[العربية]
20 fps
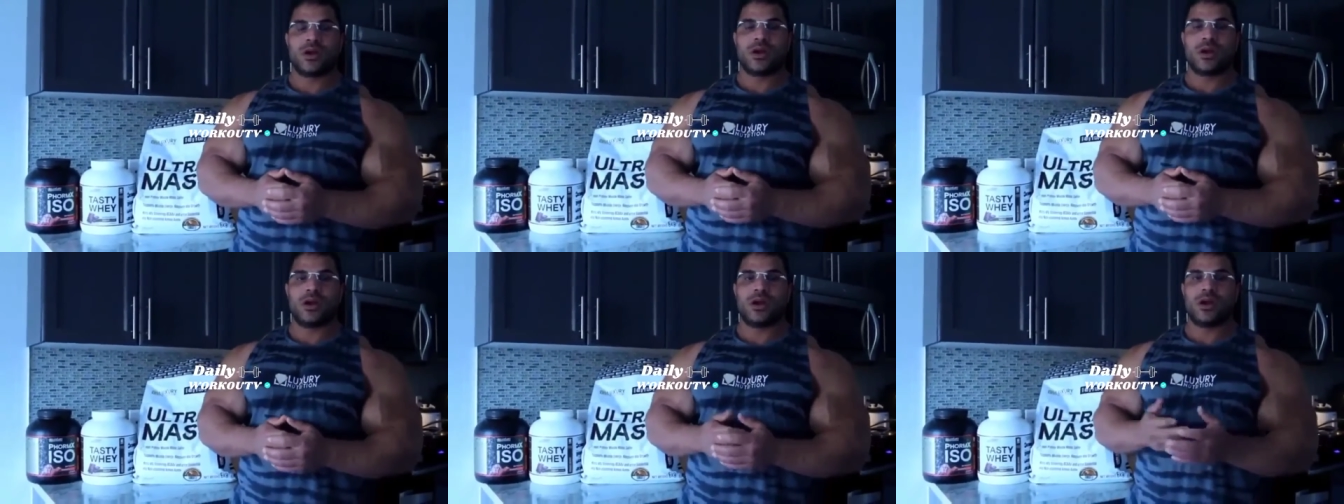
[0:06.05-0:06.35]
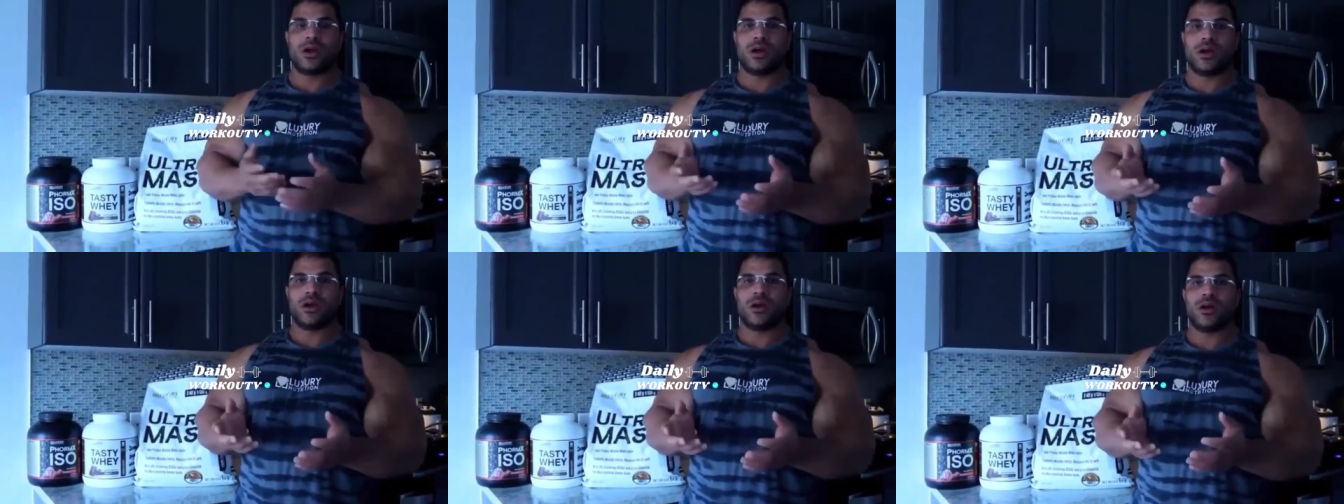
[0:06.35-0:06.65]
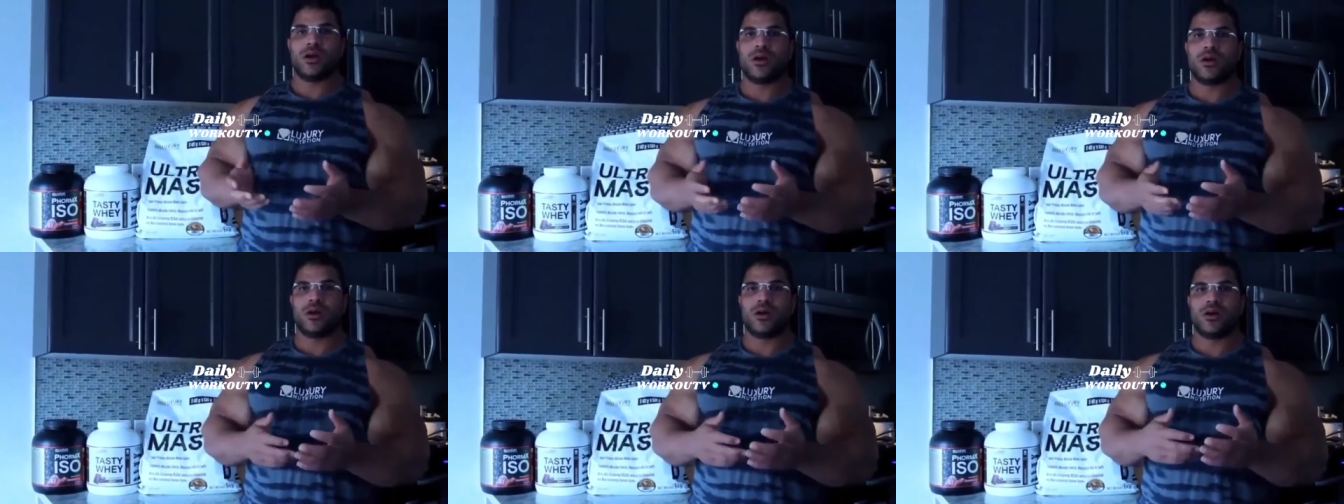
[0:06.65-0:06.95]

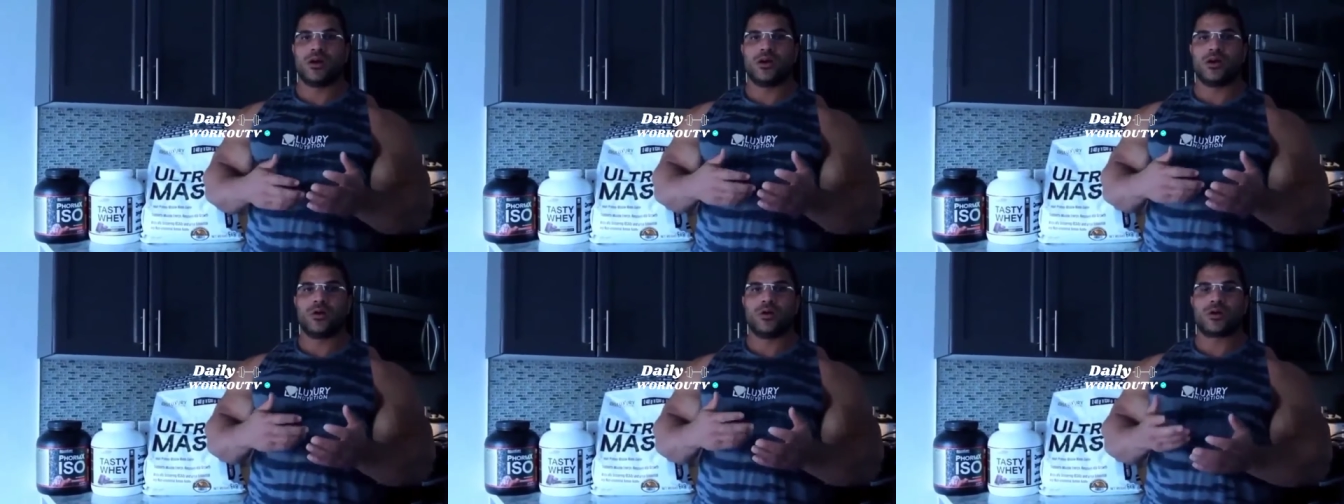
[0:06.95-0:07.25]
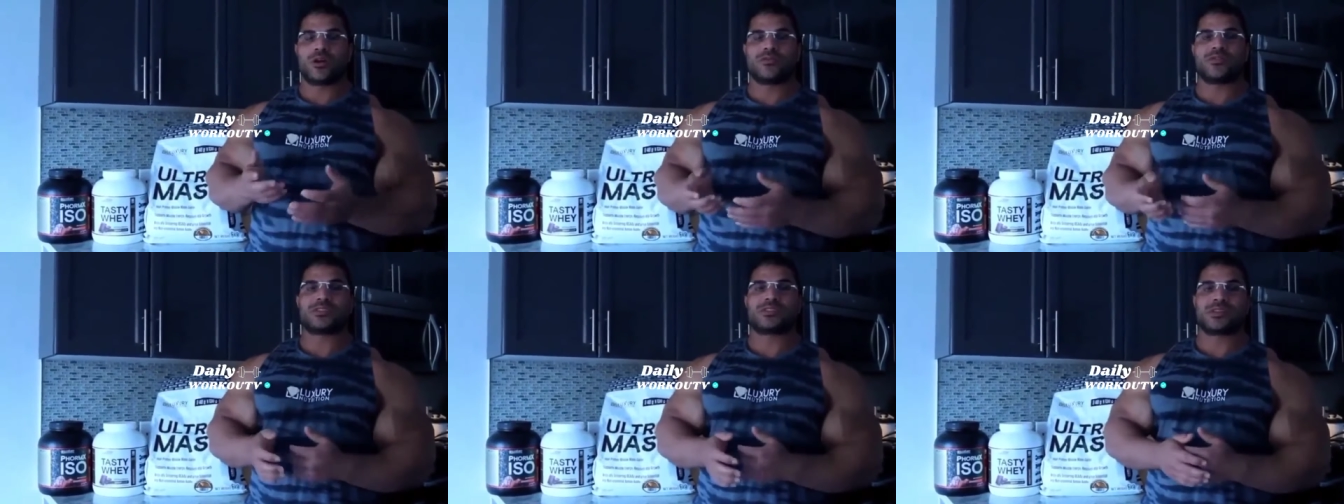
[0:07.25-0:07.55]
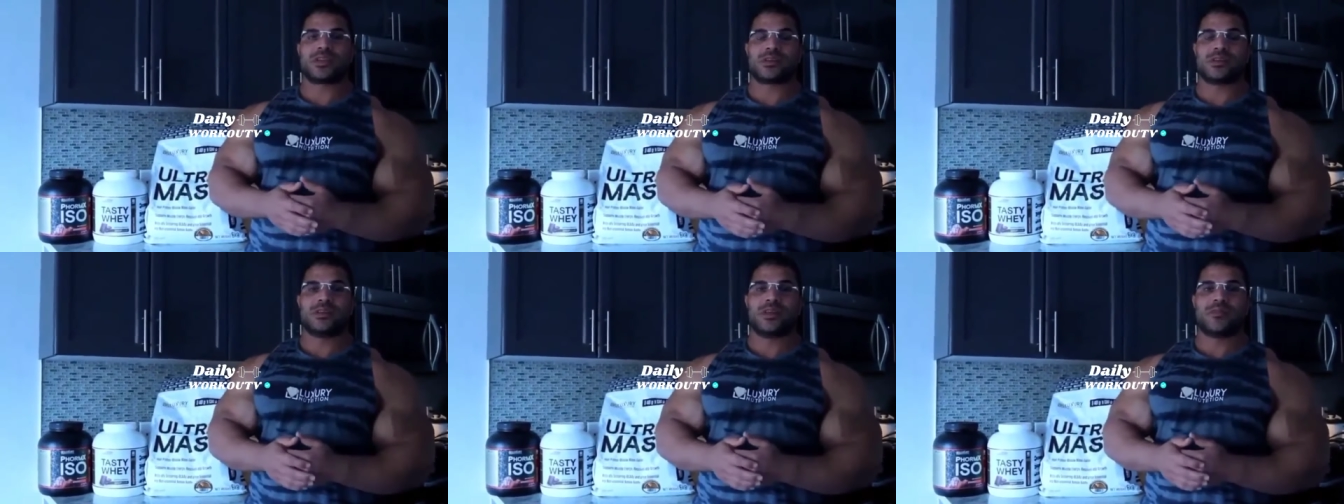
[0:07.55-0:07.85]
آه وكيف
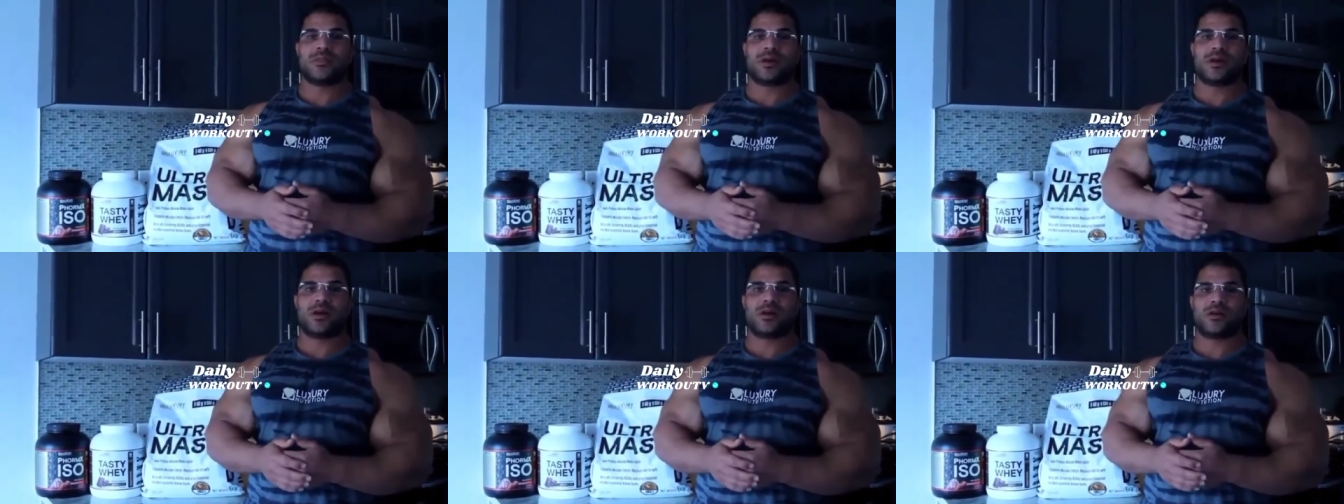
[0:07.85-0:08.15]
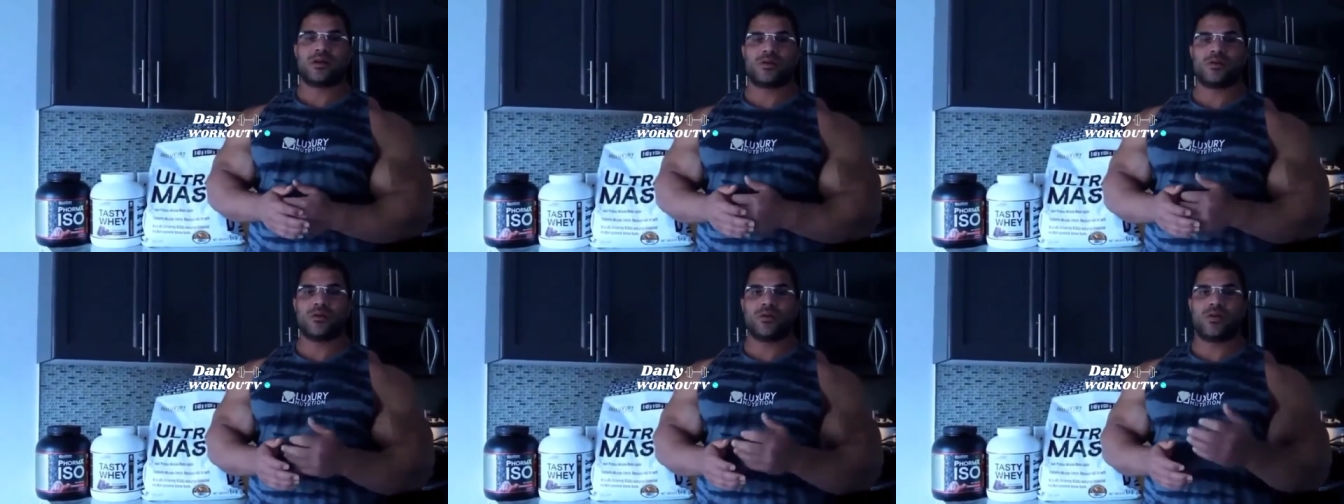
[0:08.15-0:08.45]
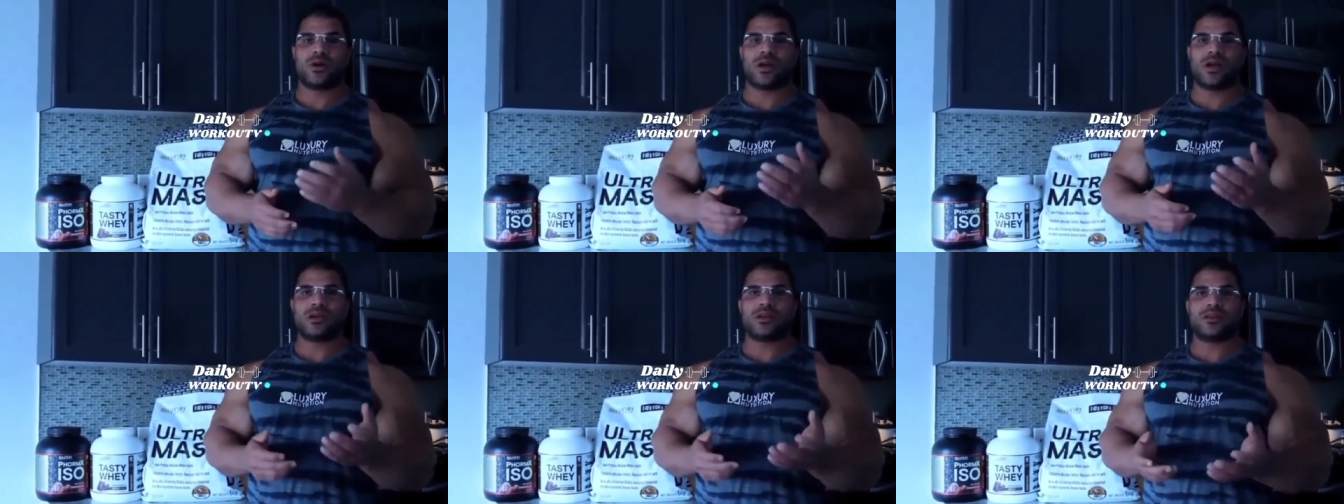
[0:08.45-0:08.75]
استخدامها
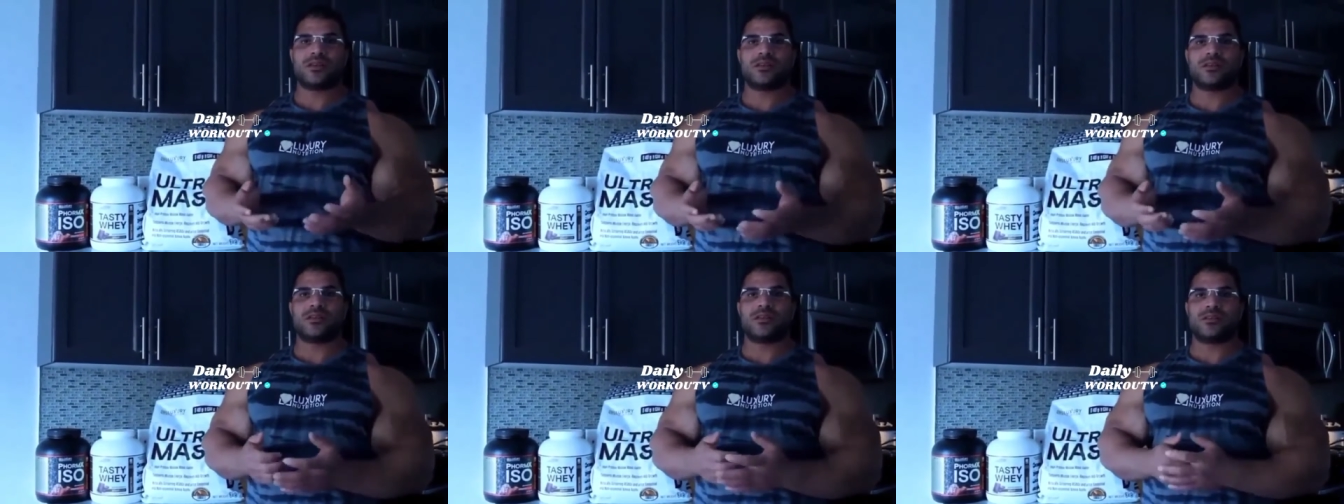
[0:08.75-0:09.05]
واي